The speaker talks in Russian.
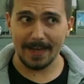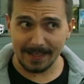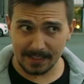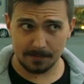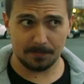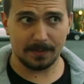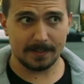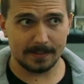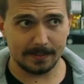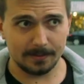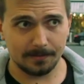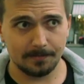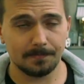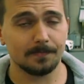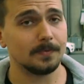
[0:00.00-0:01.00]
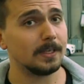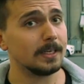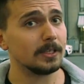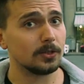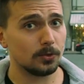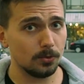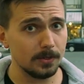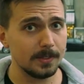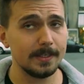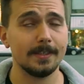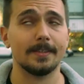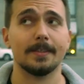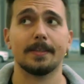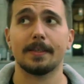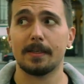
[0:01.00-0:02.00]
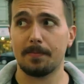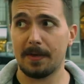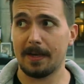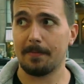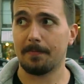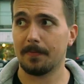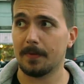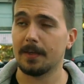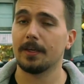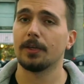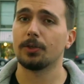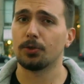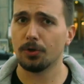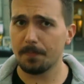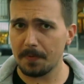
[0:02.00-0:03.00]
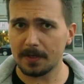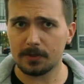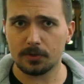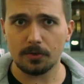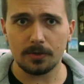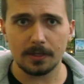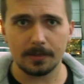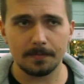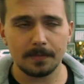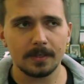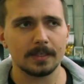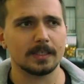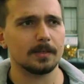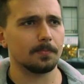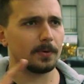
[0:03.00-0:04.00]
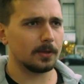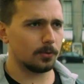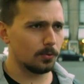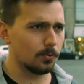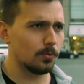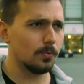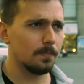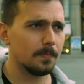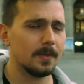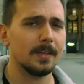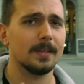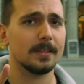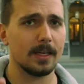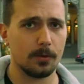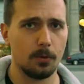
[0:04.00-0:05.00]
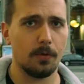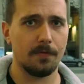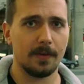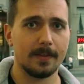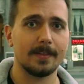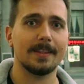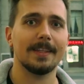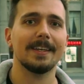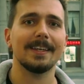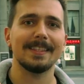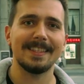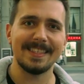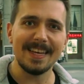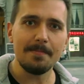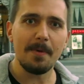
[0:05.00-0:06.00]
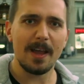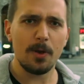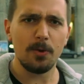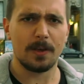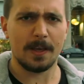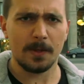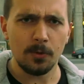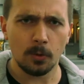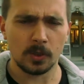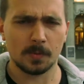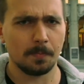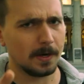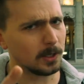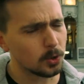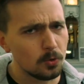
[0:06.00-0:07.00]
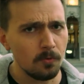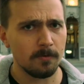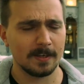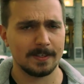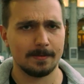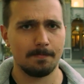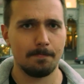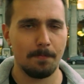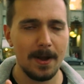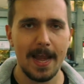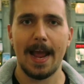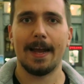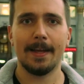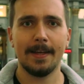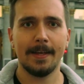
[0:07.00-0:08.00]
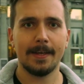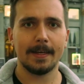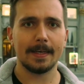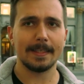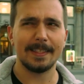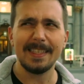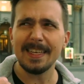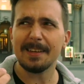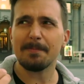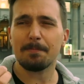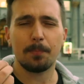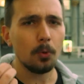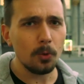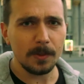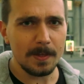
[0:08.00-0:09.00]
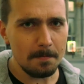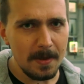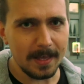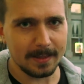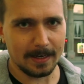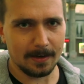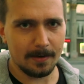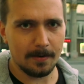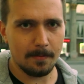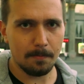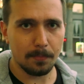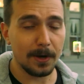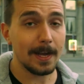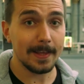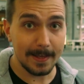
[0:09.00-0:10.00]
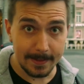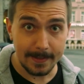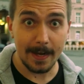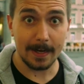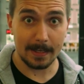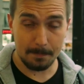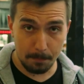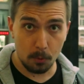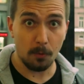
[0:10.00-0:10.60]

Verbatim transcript: Я заплатил три сотни за себя, еще пять сотен за подругу и за кофе. Ты где мое кино, спрошу вас, бля? Где полный метр про легендарный